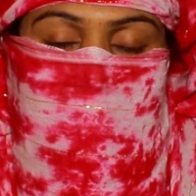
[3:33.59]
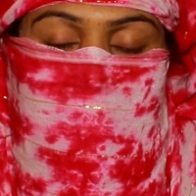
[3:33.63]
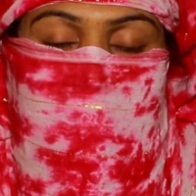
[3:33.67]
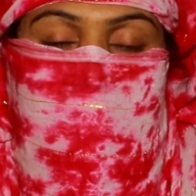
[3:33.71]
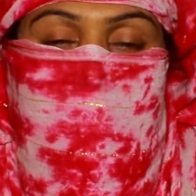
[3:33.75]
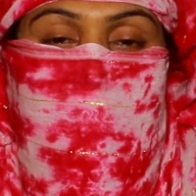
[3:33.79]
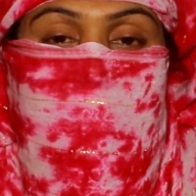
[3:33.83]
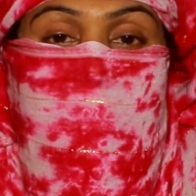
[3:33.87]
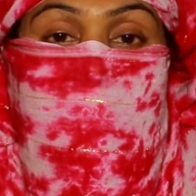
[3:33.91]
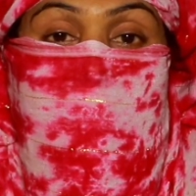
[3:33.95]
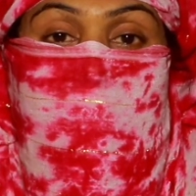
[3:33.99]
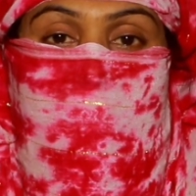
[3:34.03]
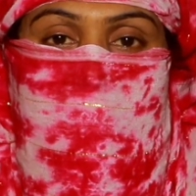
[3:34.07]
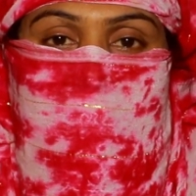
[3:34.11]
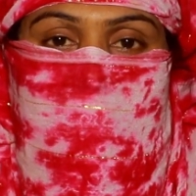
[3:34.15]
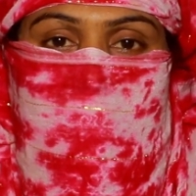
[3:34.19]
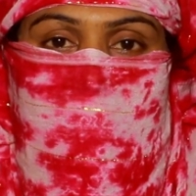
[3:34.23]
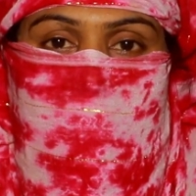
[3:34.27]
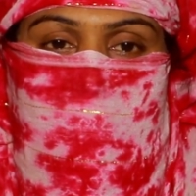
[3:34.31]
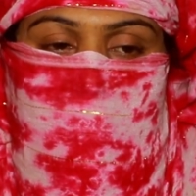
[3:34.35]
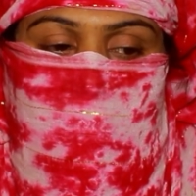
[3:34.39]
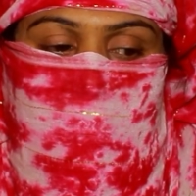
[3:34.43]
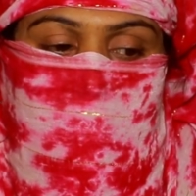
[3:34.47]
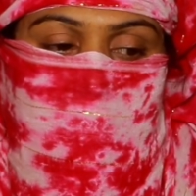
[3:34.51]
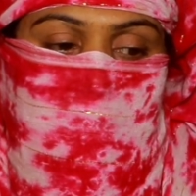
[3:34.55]
পরে ভাত
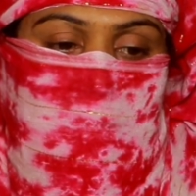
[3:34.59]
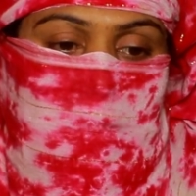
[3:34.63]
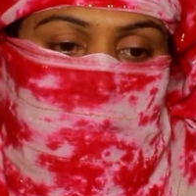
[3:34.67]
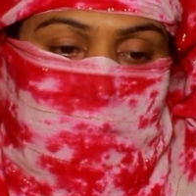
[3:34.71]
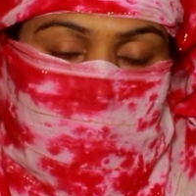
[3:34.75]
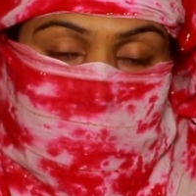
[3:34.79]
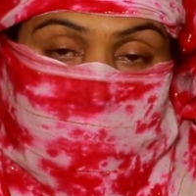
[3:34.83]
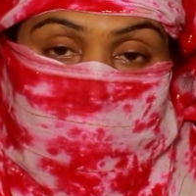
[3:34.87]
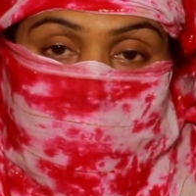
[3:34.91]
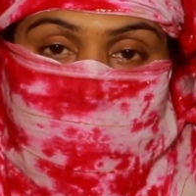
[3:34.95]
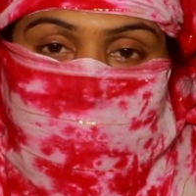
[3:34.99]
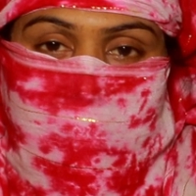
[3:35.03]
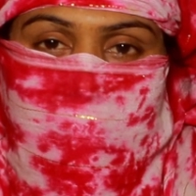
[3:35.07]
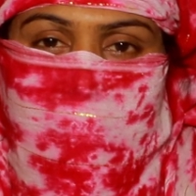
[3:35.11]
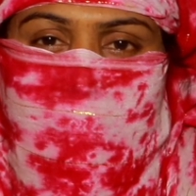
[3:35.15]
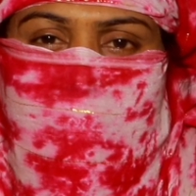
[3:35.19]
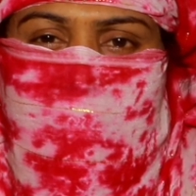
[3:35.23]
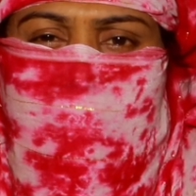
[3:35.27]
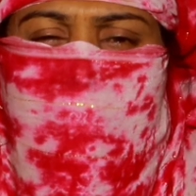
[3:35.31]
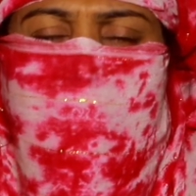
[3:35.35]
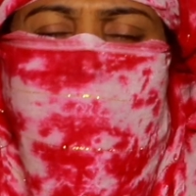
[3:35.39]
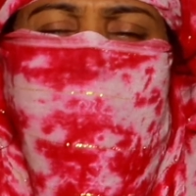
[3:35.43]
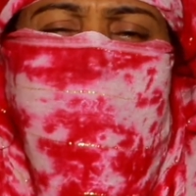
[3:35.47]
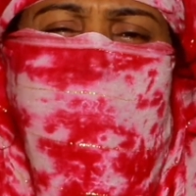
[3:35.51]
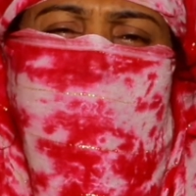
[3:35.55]
দিল খাবো
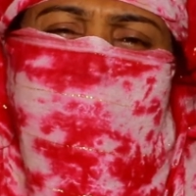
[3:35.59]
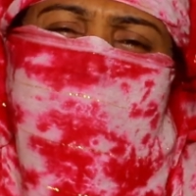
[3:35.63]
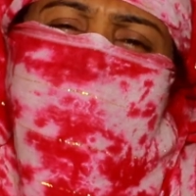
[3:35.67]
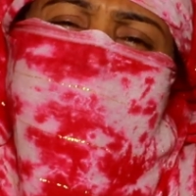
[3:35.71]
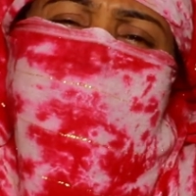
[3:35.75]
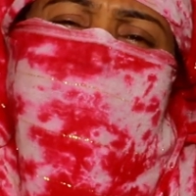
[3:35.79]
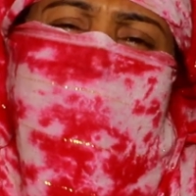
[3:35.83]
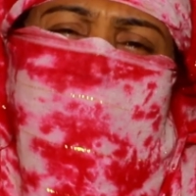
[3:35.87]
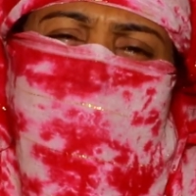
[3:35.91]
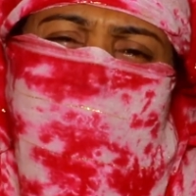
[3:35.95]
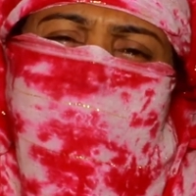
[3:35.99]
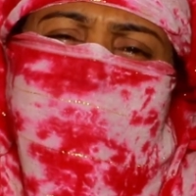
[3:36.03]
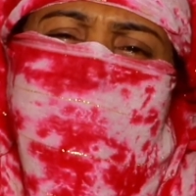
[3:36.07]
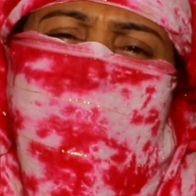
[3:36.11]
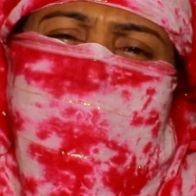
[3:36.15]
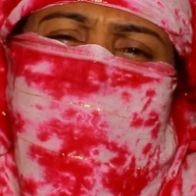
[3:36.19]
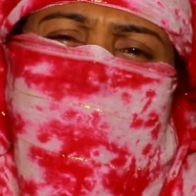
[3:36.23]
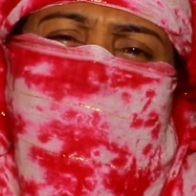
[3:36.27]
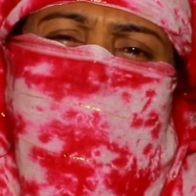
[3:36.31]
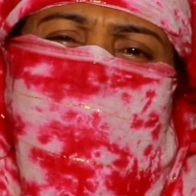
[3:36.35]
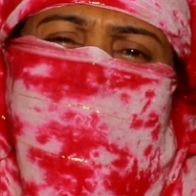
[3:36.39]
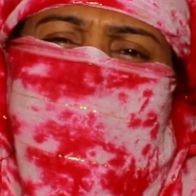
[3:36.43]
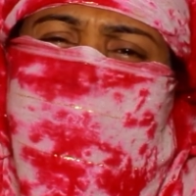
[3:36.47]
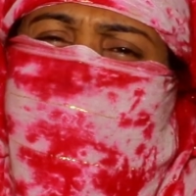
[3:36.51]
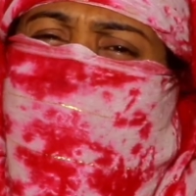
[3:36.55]
এত মানুষের সামনে খাওয়া
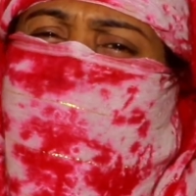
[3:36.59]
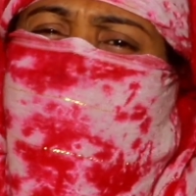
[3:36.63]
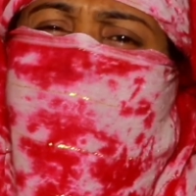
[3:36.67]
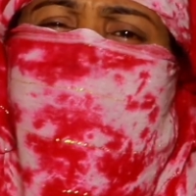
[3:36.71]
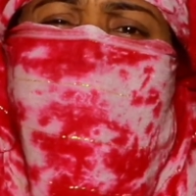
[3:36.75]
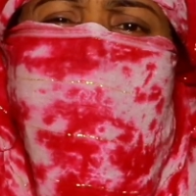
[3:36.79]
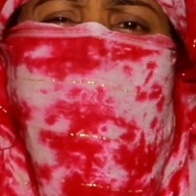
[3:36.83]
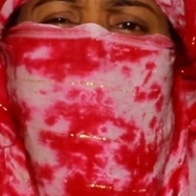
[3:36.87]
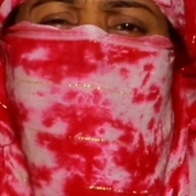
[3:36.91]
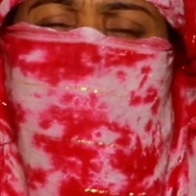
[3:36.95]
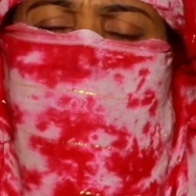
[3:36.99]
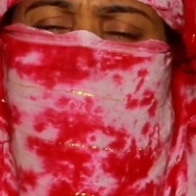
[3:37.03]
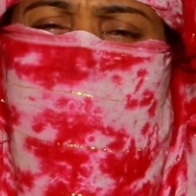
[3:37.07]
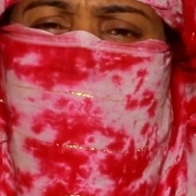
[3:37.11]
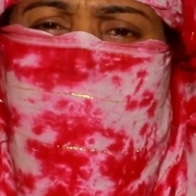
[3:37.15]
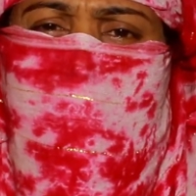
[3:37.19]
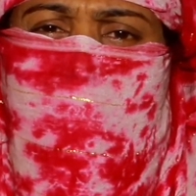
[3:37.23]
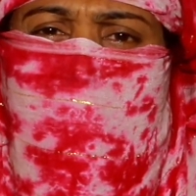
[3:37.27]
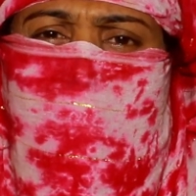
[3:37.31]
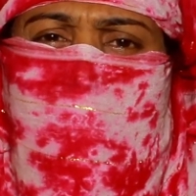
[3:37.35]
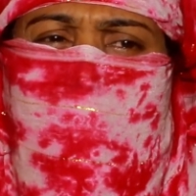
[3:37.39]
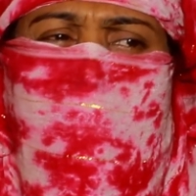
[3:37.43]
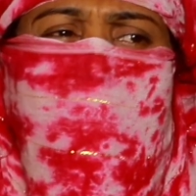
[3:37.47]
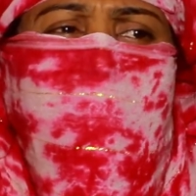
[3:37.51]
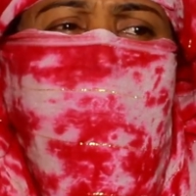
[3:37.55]
যায় যায়ও না ঘর
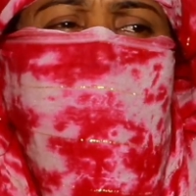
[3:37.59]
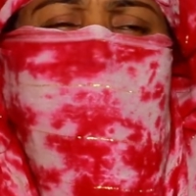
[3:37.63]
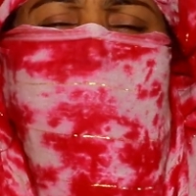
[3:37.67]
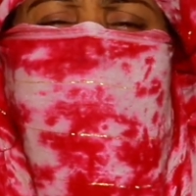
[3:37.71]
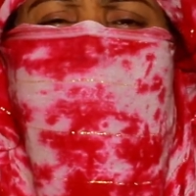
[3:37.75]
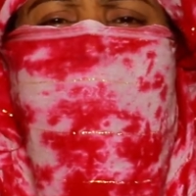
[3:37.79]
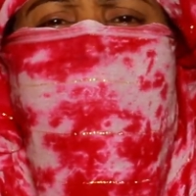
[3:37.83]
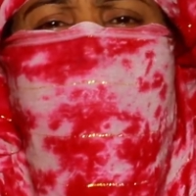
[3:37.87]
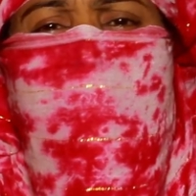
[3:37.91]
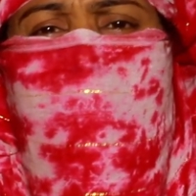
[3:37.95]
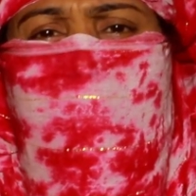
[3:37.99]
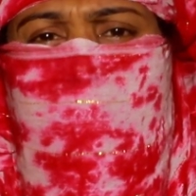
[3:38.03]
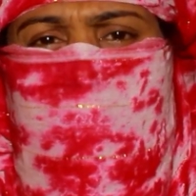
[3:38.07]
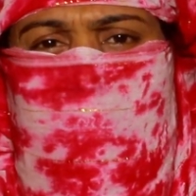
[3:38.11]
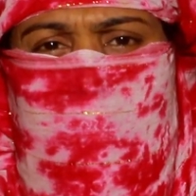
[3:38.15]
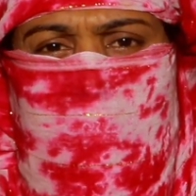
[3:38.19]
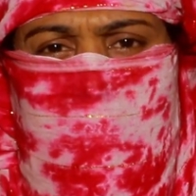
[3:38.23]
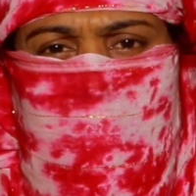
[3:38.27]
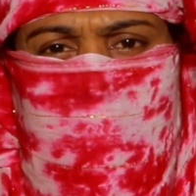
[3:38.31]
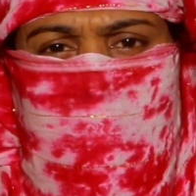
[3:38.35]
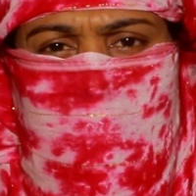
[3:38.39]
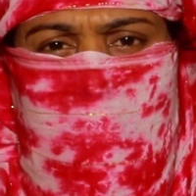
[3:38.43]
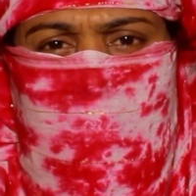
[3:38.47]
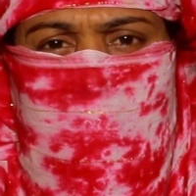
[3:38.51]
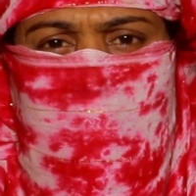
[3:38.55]
থেকে খারায় থাকে
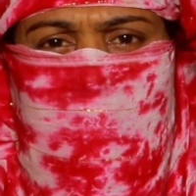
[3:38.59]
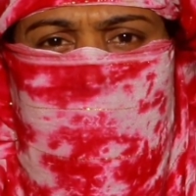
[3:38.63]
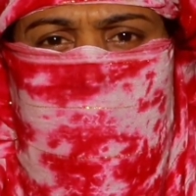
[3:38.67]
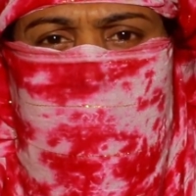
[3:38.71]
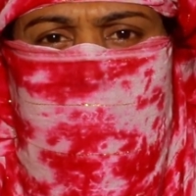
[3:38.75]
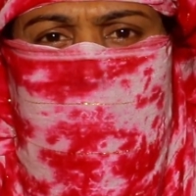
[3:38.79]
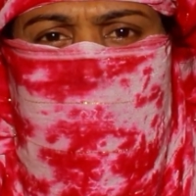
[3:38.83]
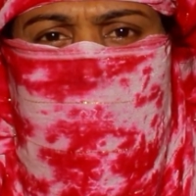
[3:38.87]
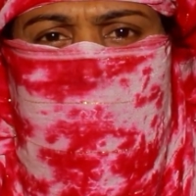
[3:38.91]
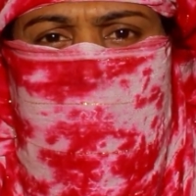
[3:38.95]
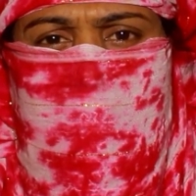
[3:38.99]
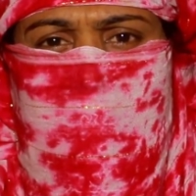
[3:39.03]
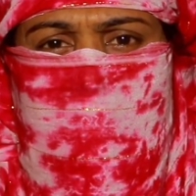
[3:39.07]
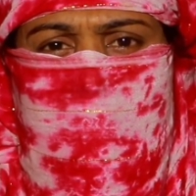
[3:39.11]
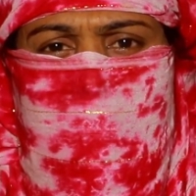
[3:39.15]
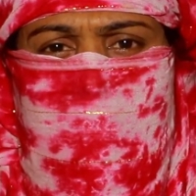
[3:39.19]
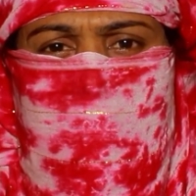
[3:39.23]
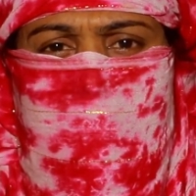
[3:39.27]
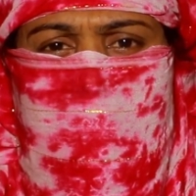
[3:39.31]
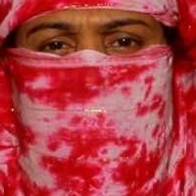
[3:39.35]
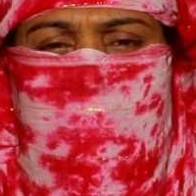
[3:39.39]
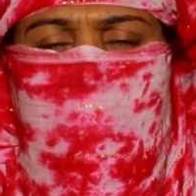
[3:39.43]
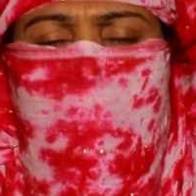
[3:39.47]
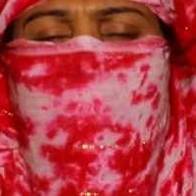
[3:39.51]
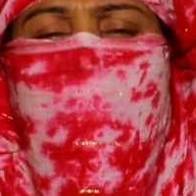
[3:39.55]
বারাত
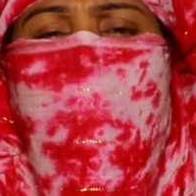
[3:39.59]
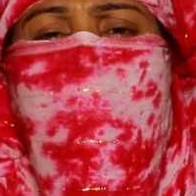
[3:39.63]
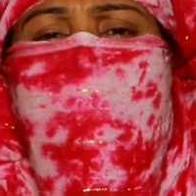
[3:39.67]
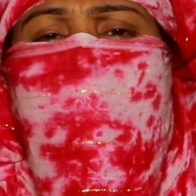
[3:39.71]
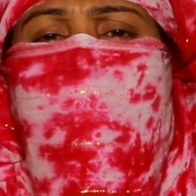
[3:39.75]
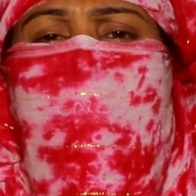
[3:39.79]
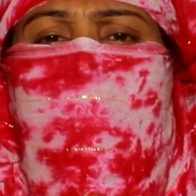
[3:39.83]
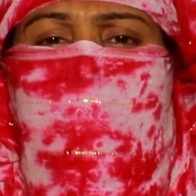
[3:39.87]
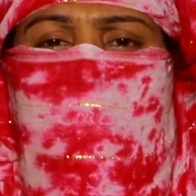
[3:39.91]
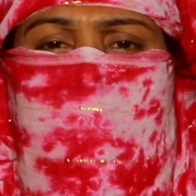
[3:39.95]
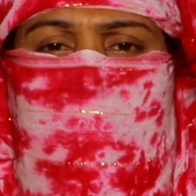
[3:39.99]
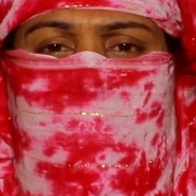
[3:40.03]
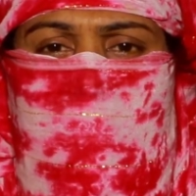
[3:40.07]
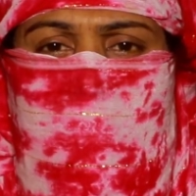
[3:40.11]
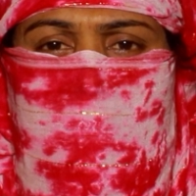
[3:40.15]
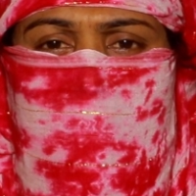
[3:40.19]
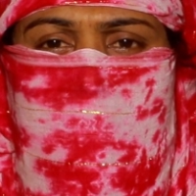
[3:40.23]
সরম লাগে